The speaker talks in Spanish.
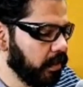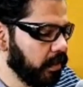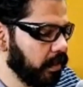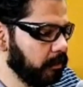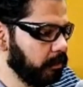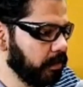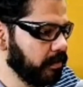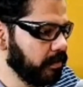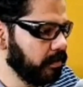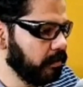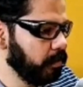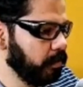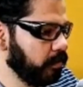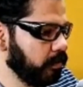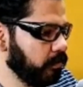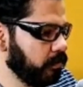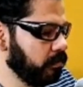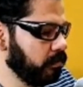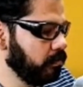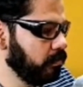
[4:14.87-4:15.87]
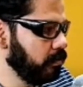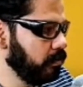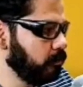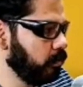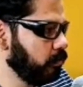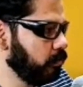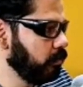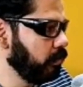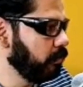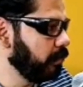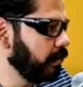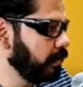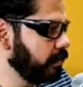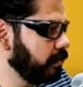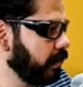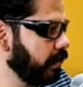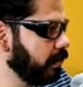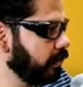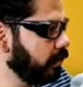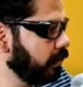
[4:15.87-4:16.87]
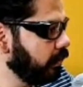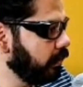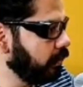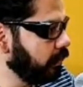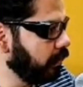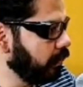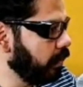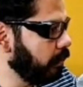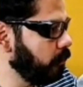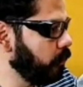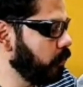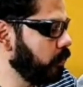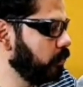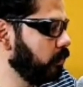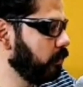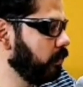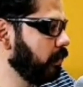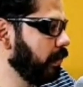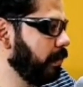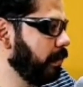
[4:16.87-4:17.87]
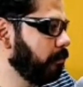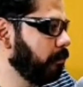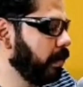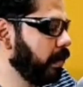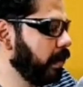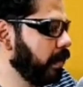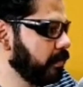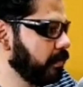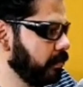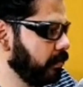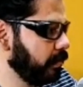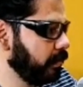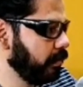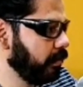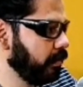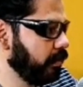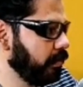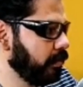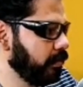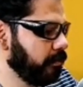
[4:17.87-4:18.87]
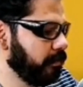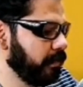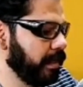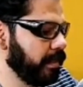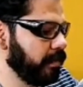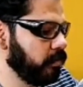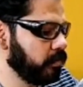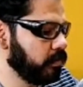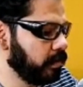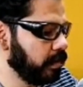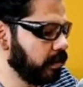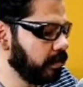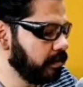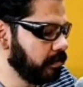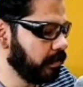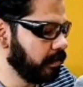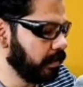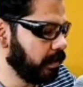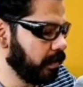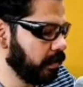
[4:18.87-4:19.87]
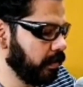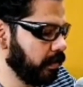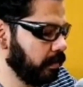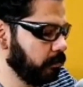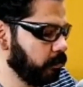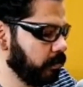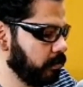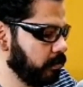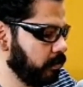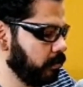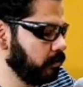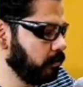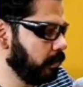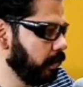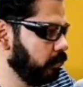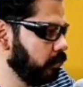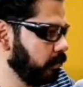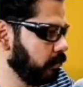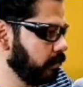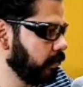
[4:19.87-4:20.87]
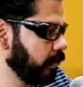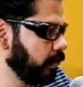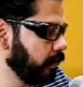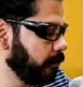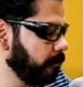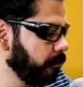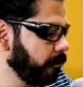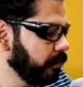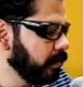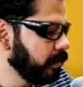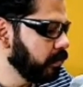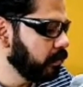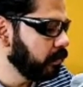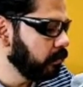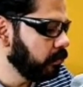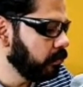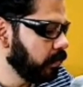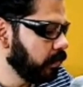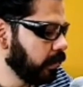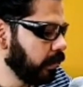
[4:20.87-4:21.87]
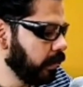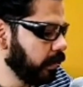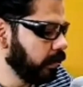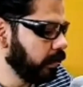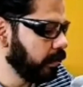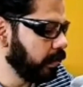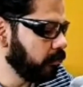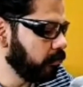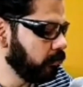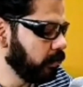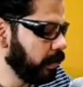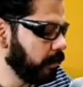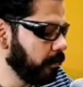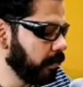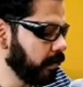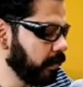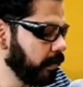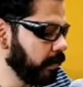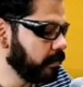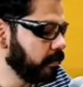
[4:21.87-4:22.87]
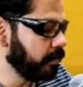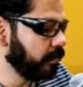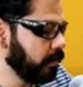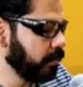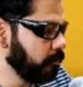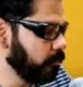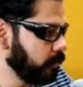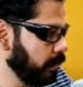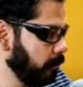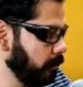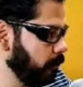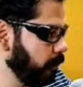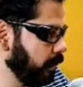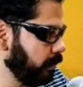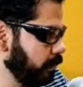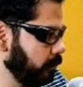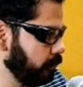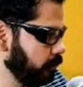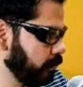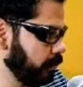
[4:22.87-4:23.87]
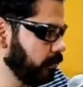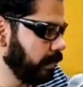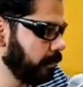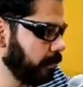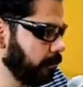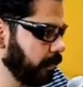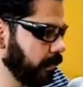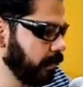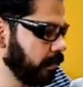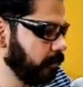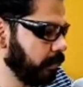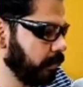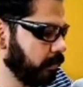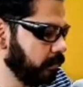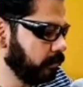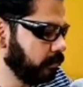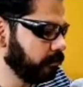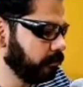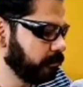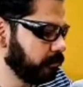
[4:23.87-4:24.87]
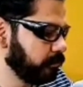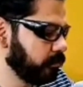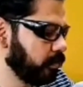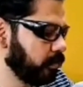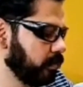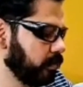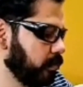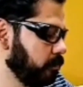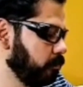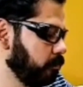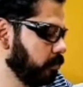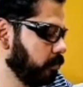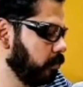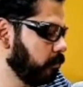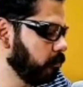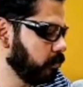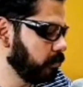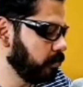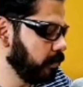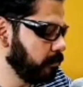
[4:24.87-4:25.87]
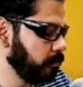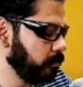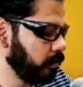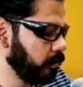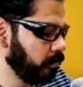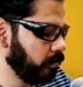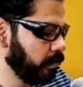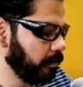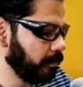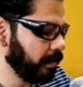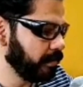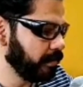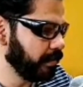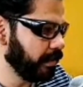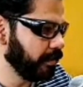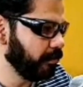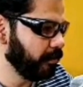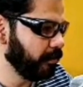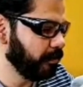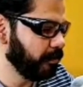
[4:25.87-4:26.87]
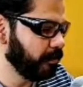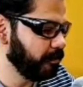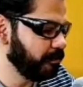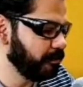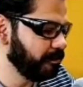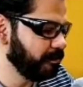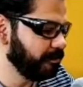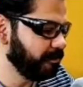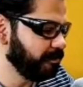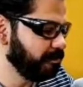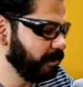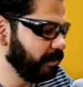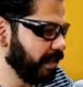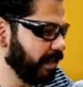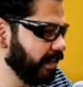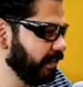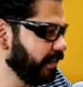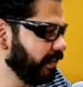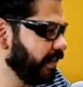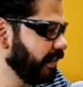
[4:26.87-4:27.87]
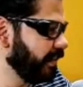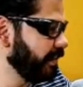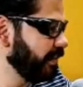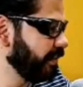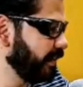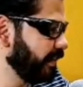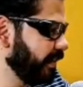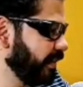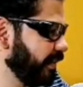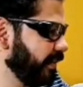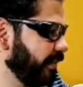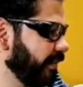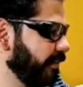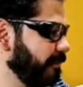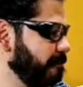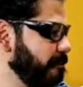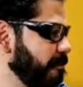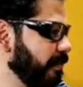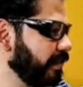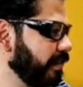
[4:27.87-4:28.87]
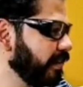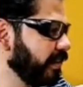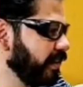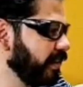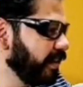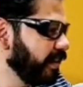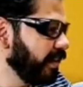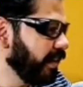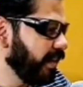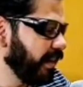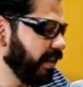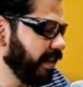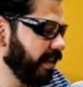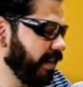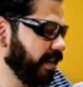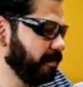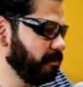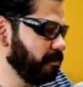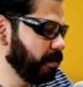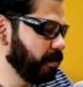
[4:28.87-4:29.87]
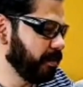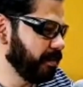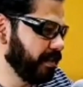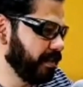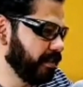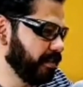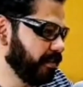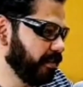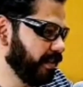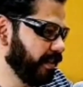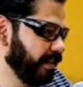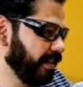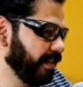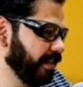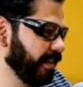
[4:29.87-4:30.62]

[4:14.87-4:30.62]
el principito es un símbolo universal del amor, de la paz, de la inocencia y pues de los valores que, que de alguna manera sentimos que perdimos en la pandemia, ¿no? Entonces, pues como símbolo, abrazando un planeta que está en, en proceso de,